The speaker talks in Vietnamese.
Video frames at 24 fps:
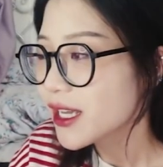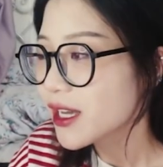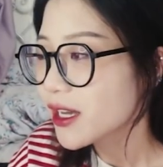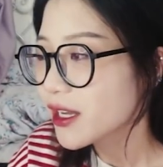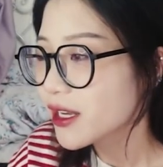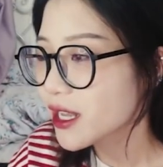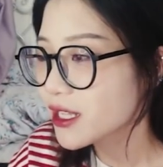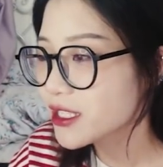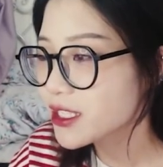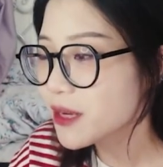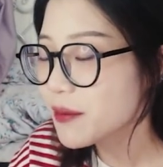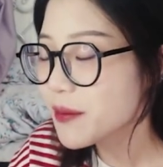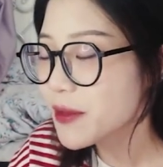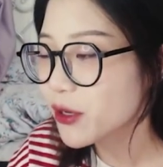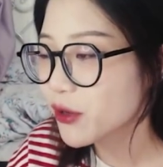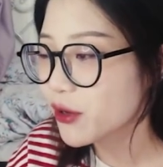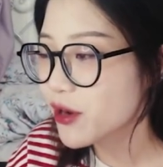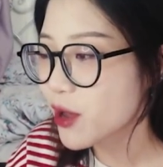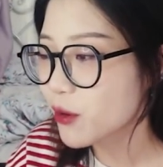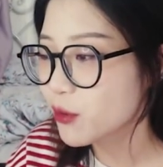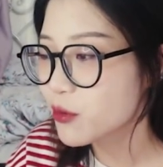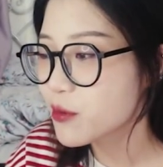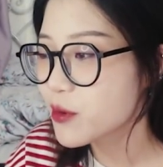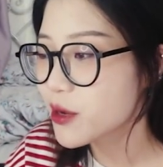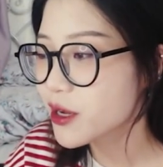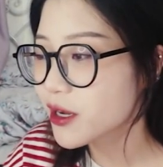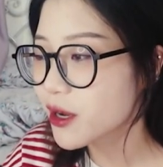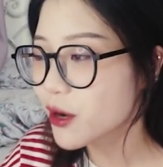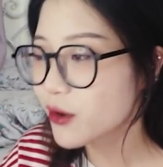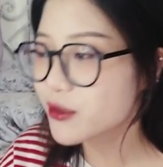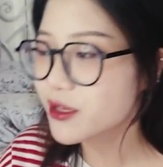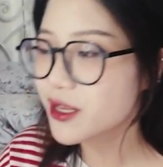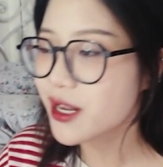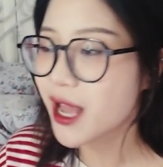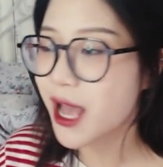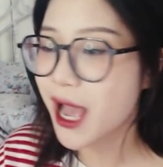Đợt trước mình có đọc một mấy
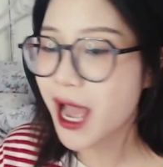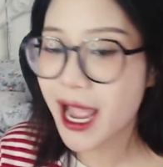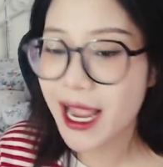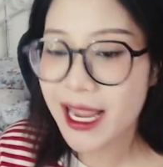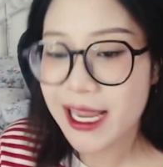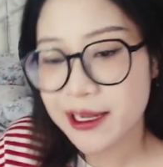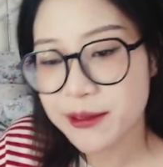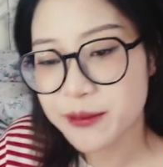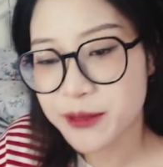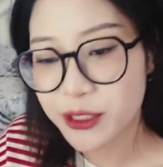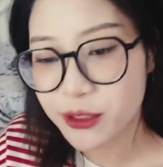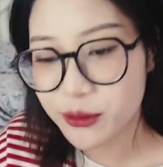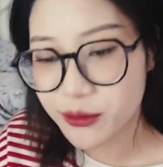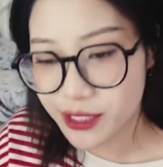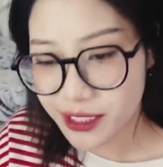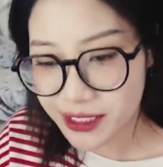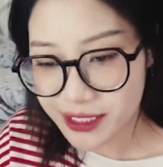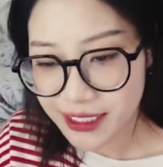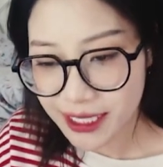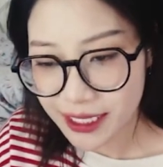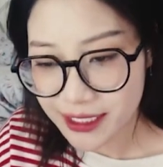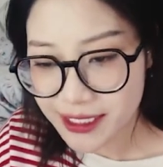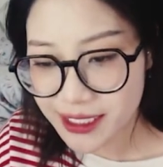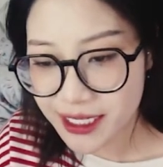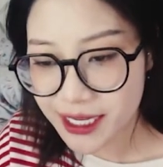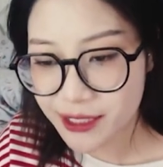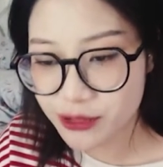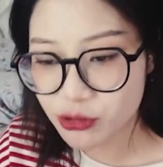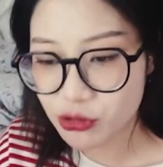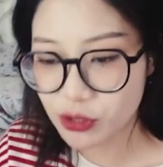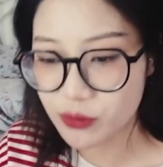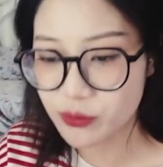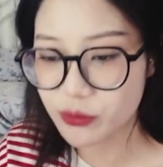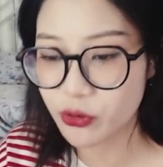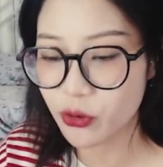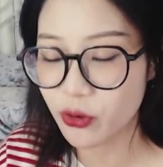câu rất là hay Mình cũng chia sẻ trên
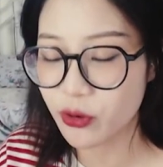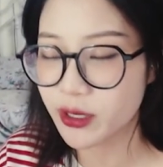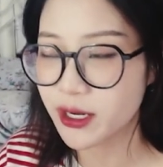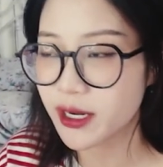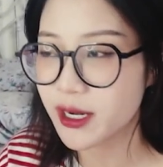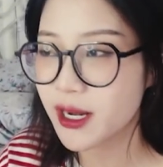livestream rồi Đấy